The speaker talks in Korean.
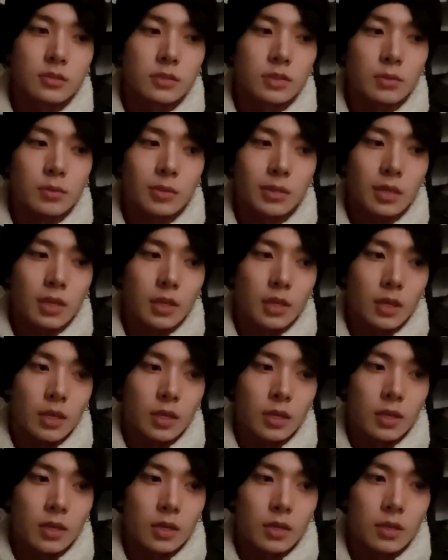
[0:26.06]

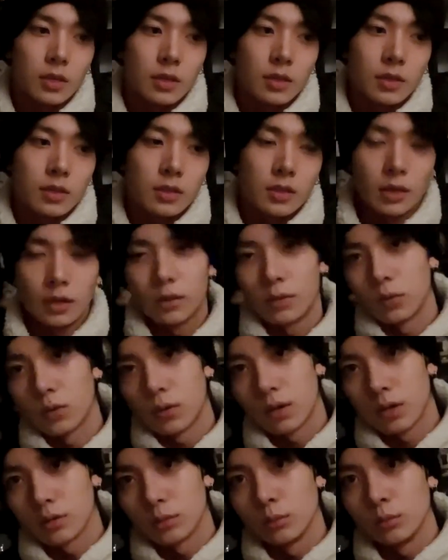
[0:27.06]
재밌게 얘기도
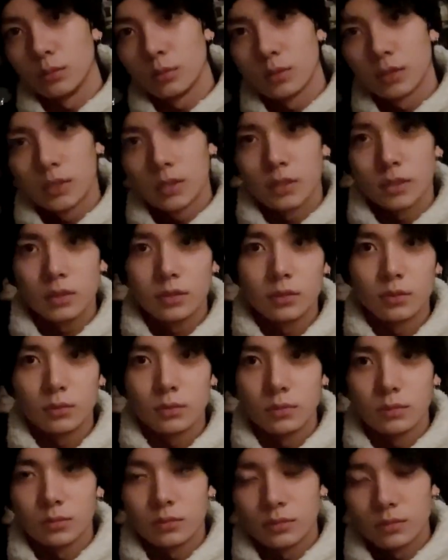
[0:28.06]
하고
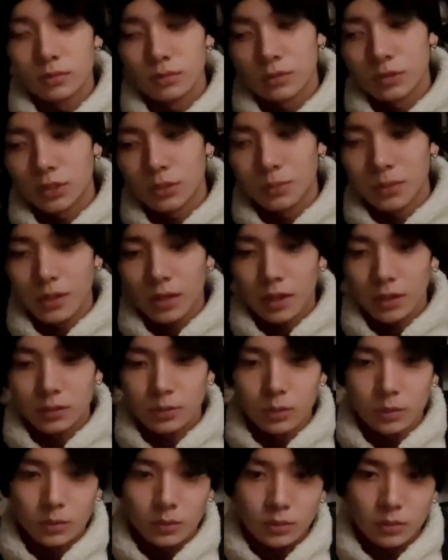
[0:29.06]
그리고 집에
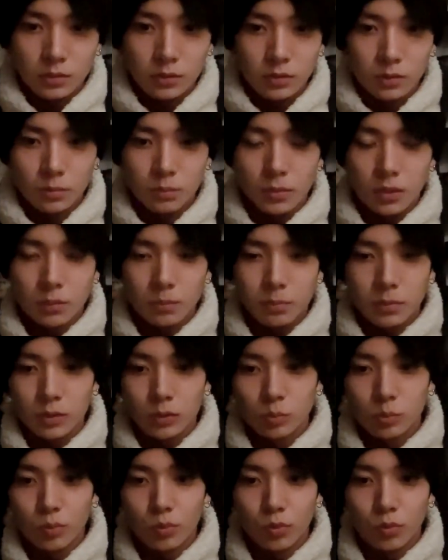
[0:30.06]
가서 엄마
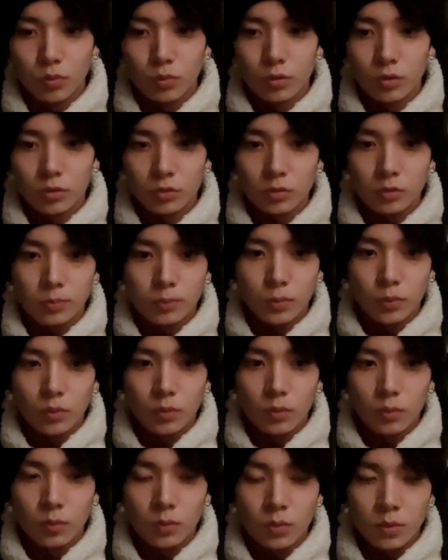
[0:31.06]
아빠도 보고 형도
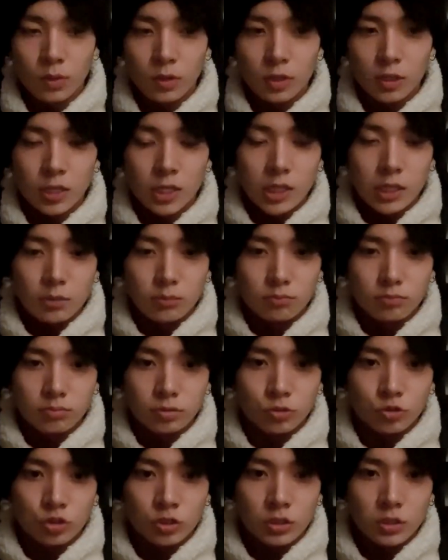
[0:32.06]
보고
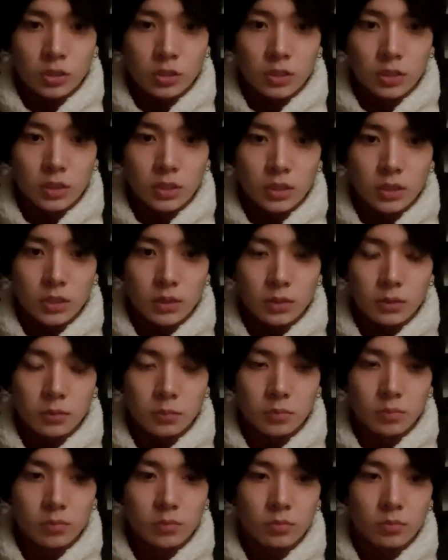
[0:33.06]
2시